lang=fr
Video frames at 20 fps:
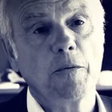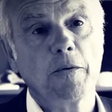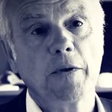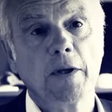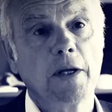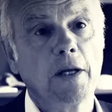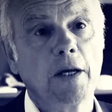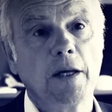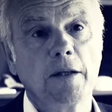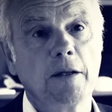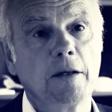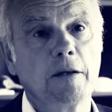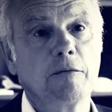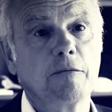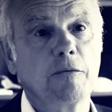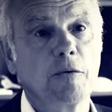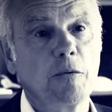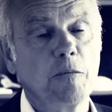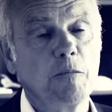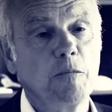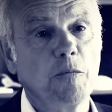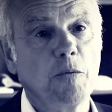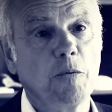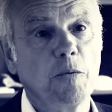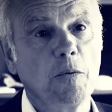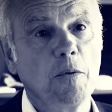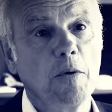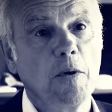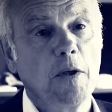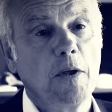On a là un exemple
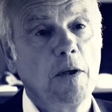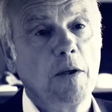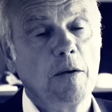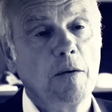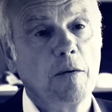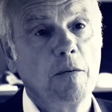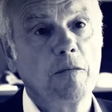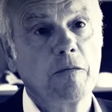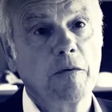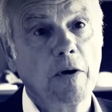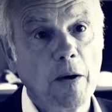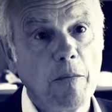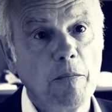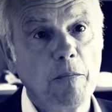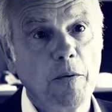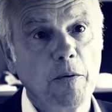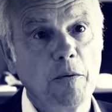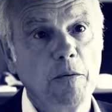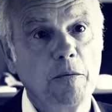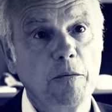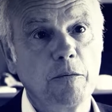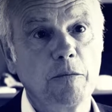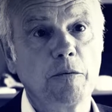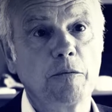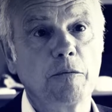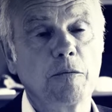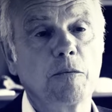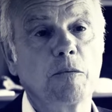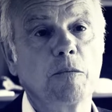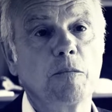euh, frappant de
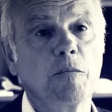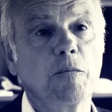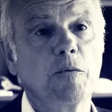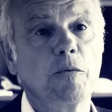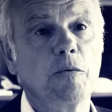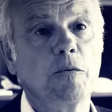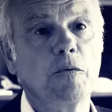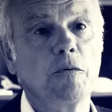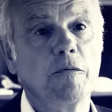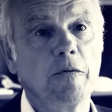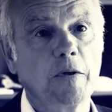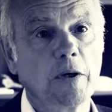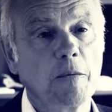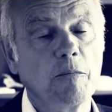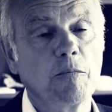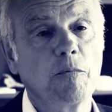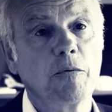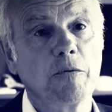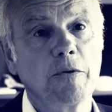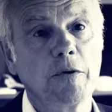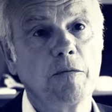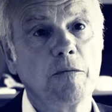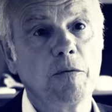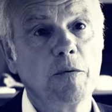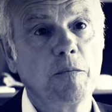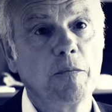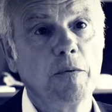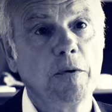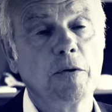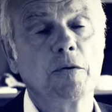ce qu'on peut faire pour
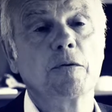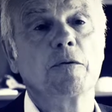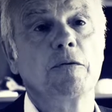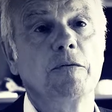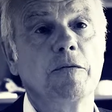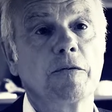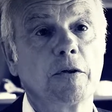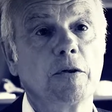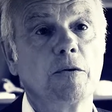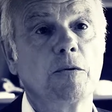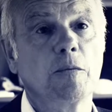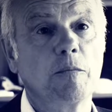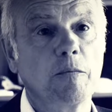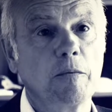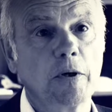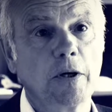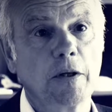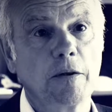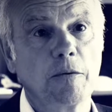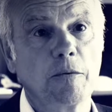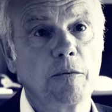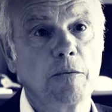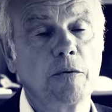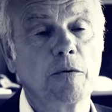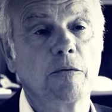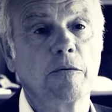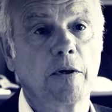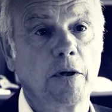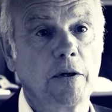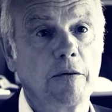développer l'industrie de pointe
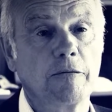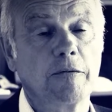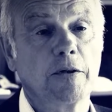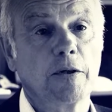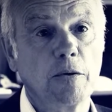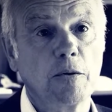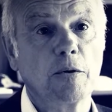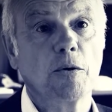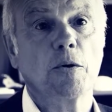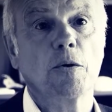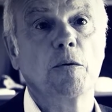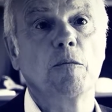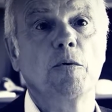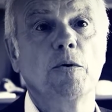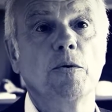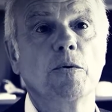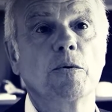dans un secteur comme le